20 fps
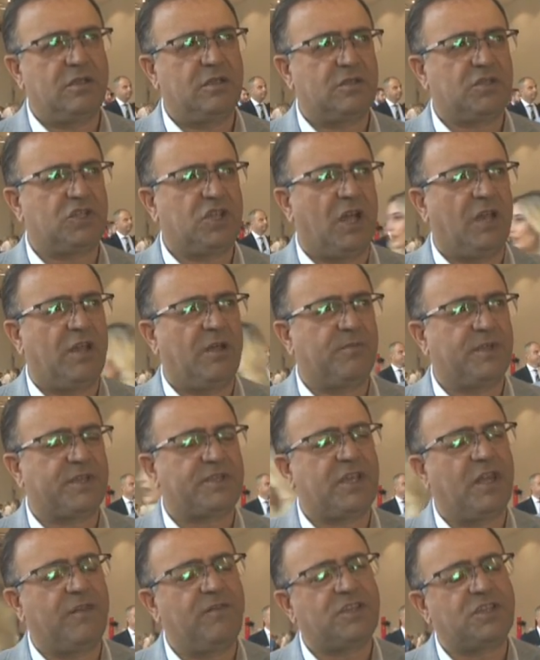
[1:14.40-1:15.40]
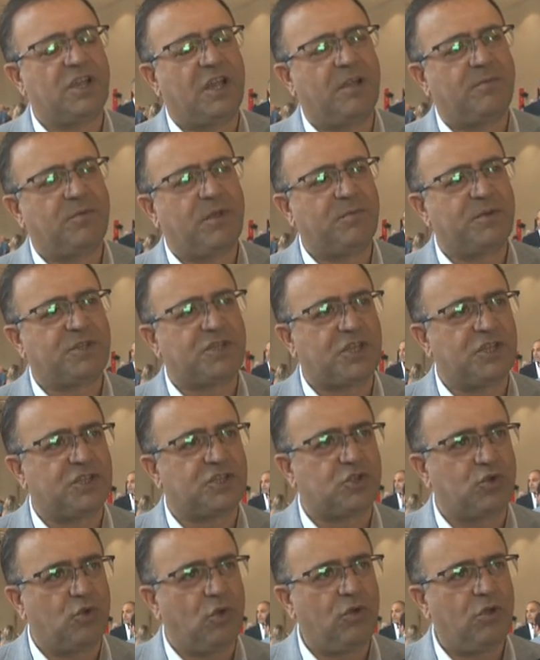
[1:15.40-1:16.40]
şey anlamda, servis anlamda bir
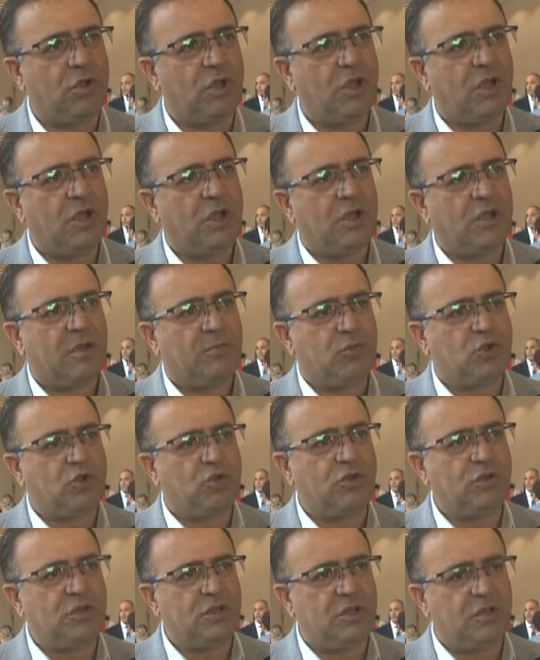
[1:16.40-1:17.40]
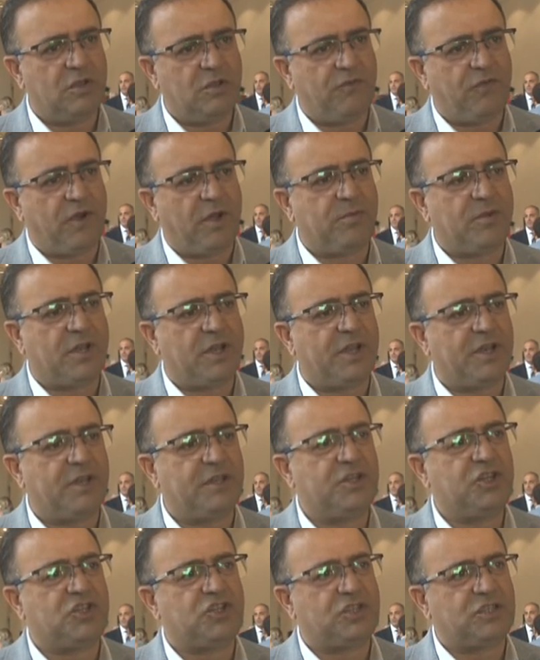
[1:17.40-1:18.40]
sıkıntısı yok. Bütün
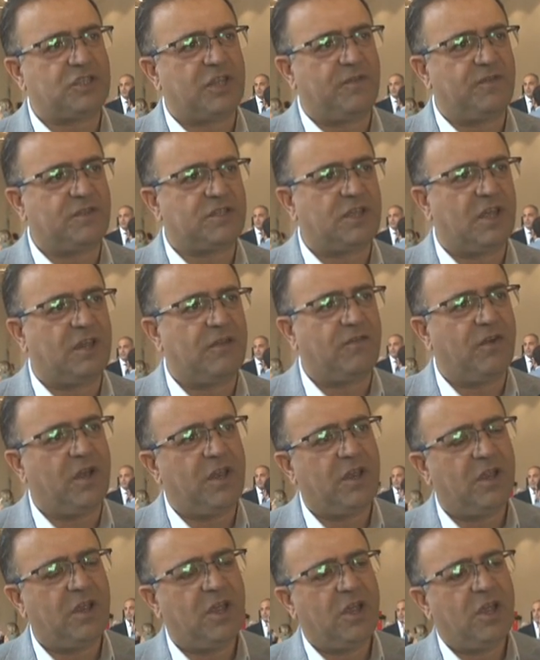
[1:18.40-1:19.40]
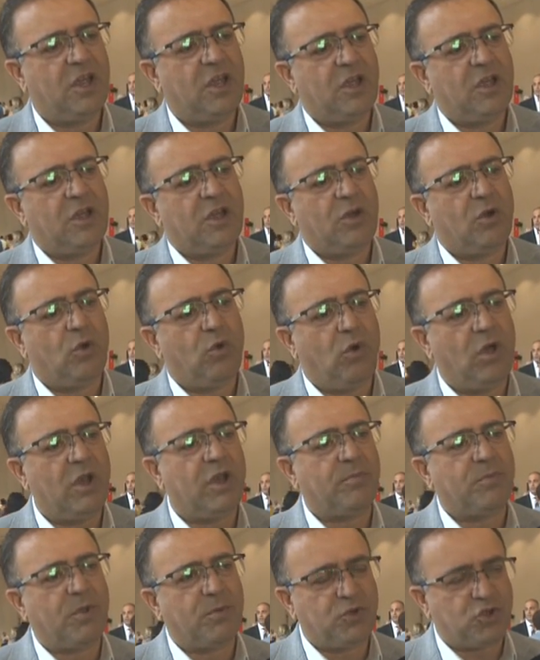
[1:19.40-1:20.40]
fabrikaların işçi servisleri var. O
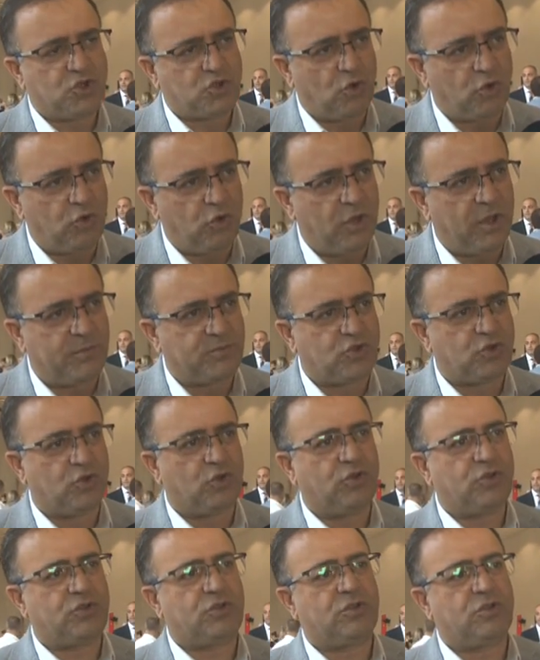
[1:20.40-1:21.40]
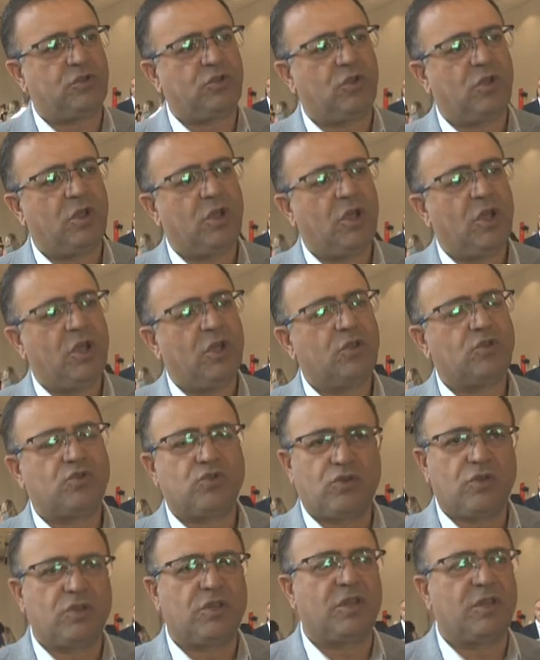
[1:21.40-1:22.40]
anlamda biz çok önemsiyoruz.
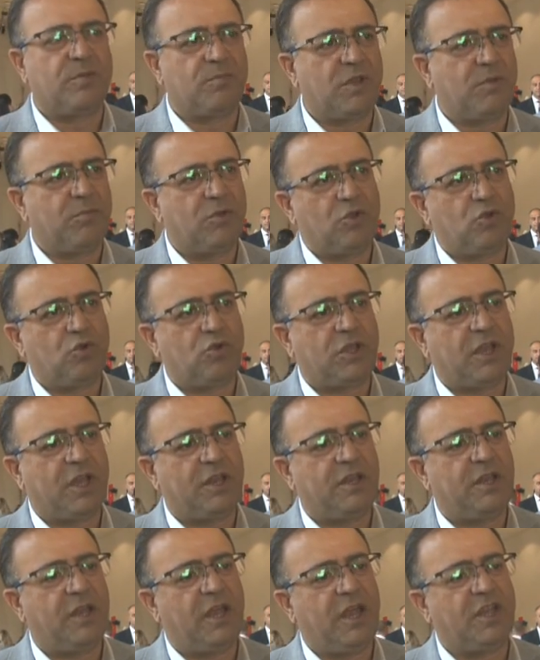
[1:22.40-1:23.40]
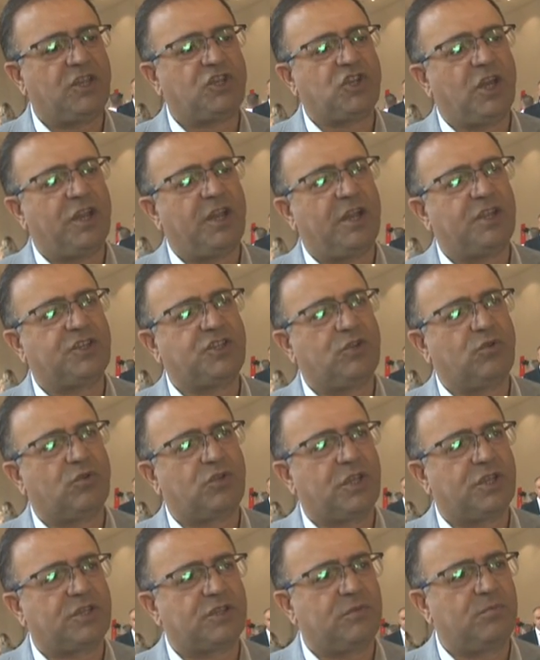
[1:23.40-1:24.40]
Çünkü dediğim gibi Türkiye'nin en can alıcı
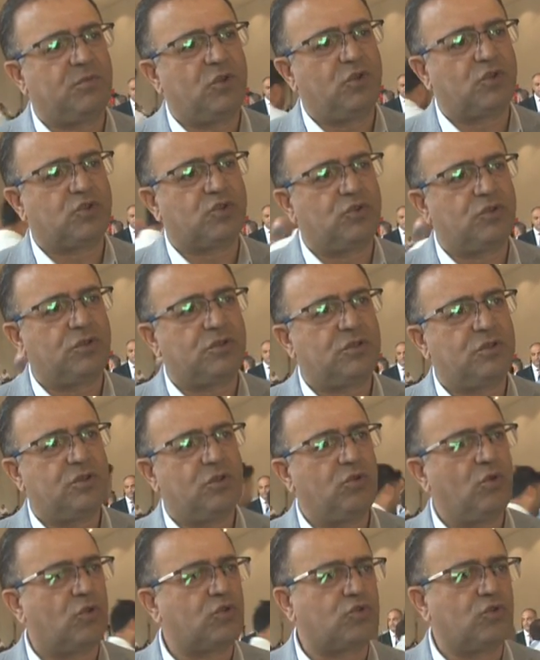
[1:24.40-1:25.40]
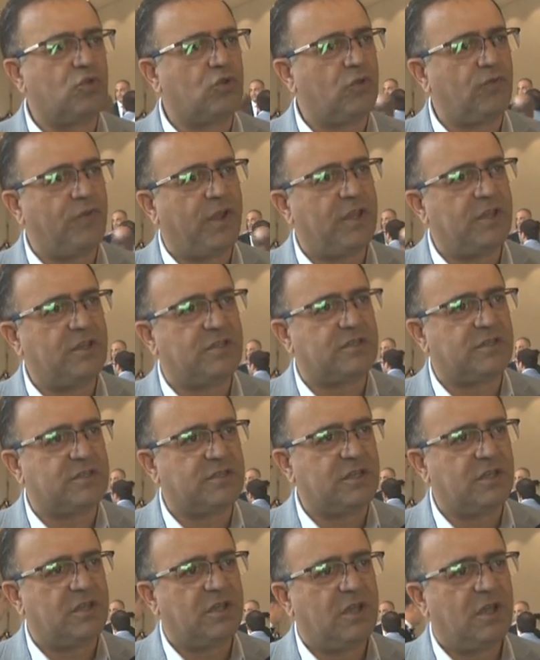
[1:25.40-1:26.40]
noktası biliyorsunuz yoksulluk ve
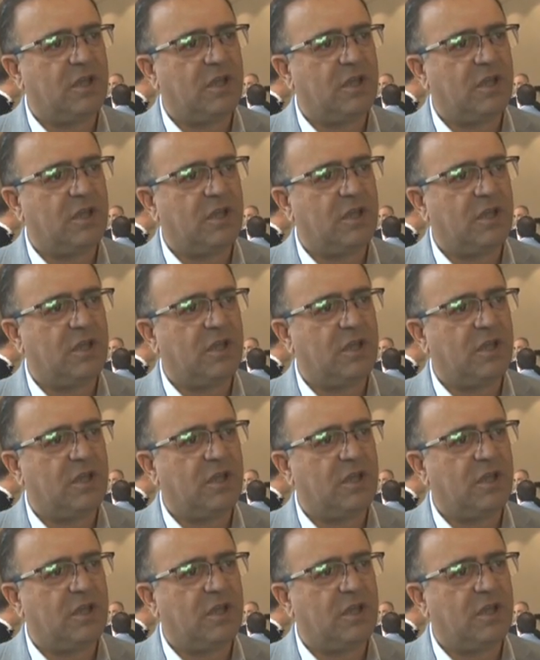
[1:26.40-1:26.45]
işsizlik.